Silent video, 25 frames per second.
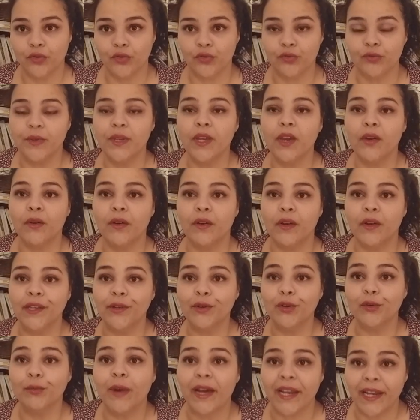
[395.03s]
je suis euh,
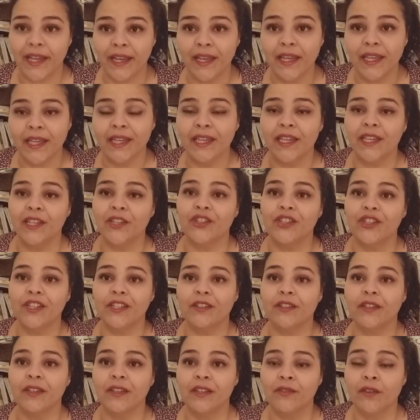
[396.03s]
Léo Ballet et j'ai
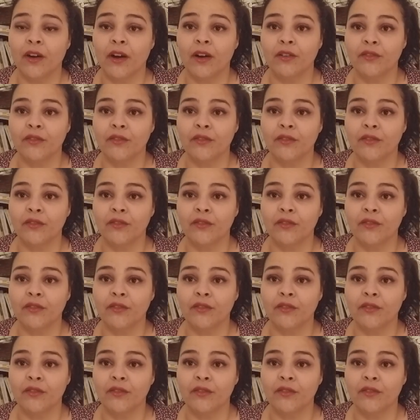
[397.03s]
été